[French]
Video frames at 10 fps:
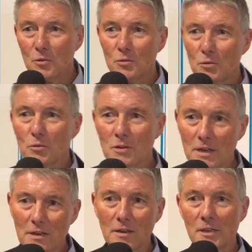Donc,
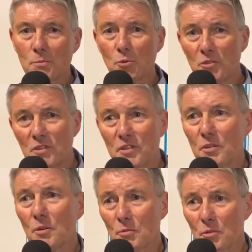
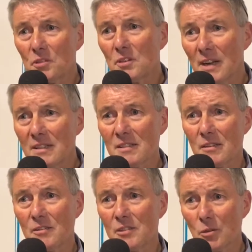l'exposition retrace
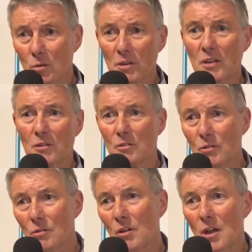l'historique
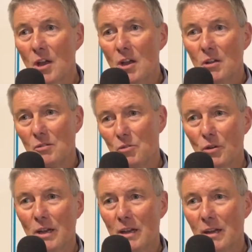de,
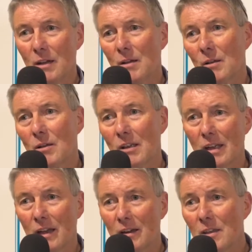la
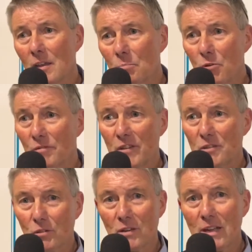carrière
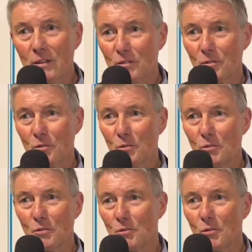professionnelle
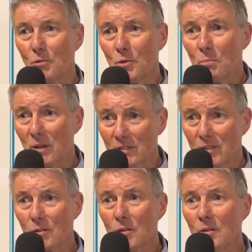de, Louis
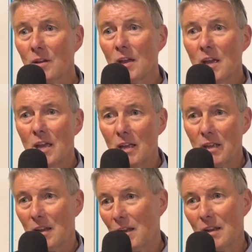Pasteur
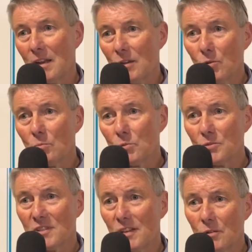et les,
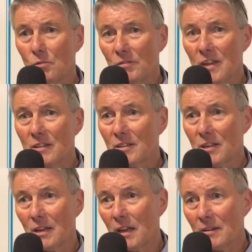nombreuses découvertes
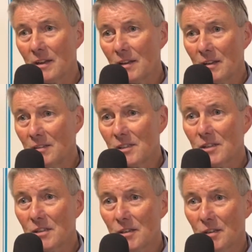qu'il a
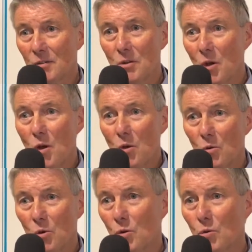réalisées euh, au
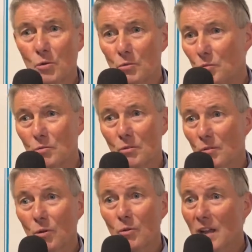cours d'une
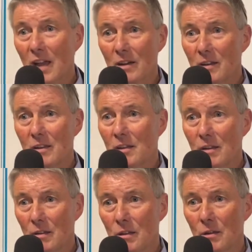longue carrière
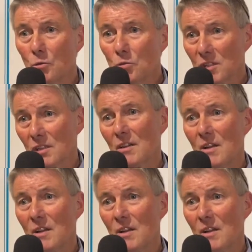illustre.